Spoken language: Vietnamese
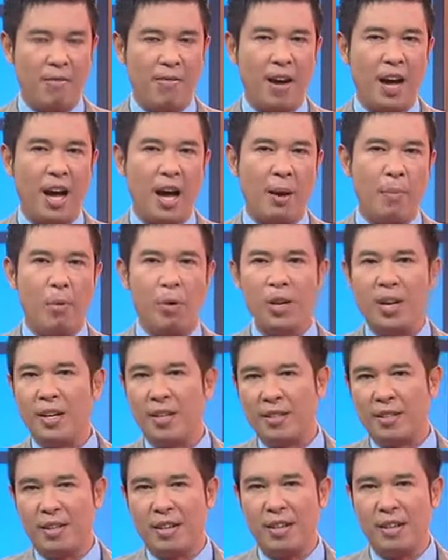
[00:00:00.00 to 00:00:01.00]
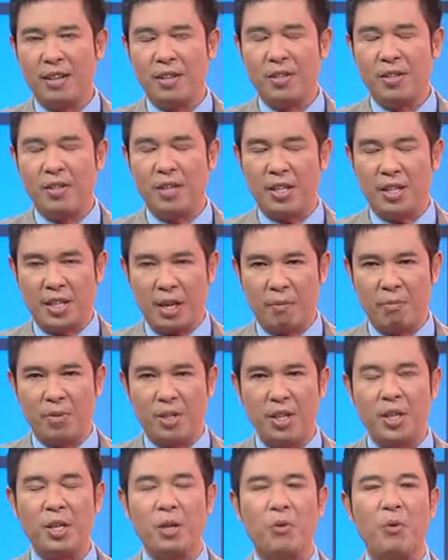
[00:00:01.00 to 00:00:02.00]
Và một lần nữa, trân
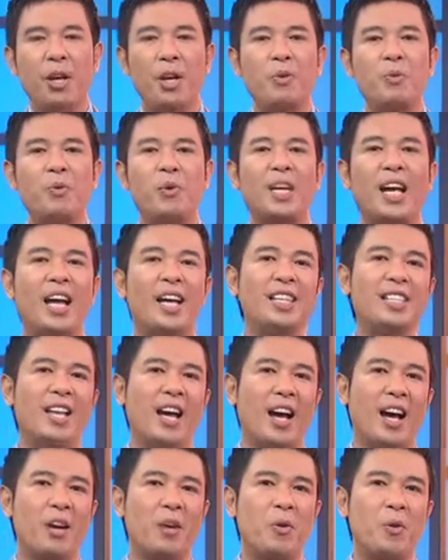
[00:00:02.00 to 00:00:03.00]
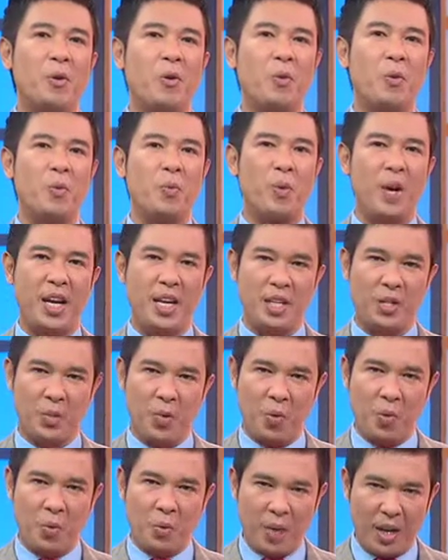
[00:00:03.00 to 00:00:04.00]
trọng giới thiệu đến quý khán thính giả cô
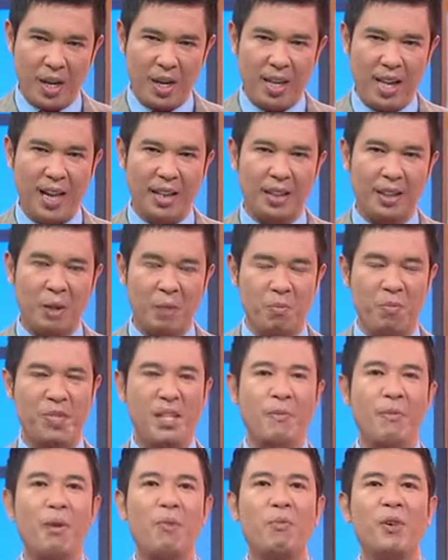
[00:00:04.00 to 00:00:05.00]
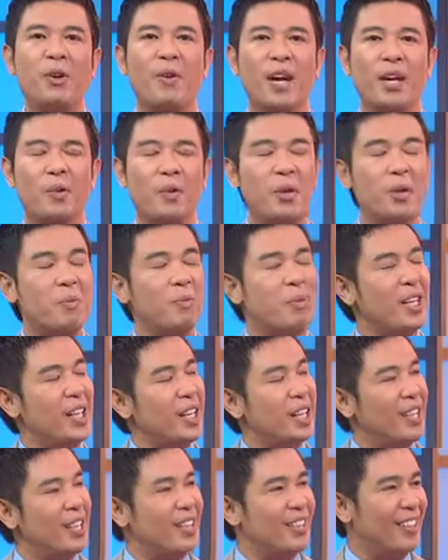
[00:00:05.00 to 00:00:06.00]
Rachel Nguyễn là tổng giám đốc điều hành của công
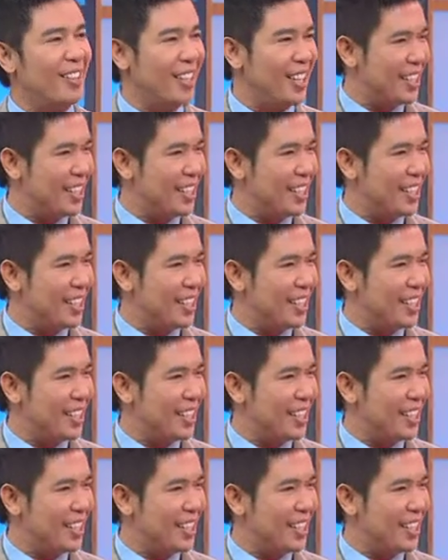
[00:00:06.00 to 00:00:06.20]
ty. Gửi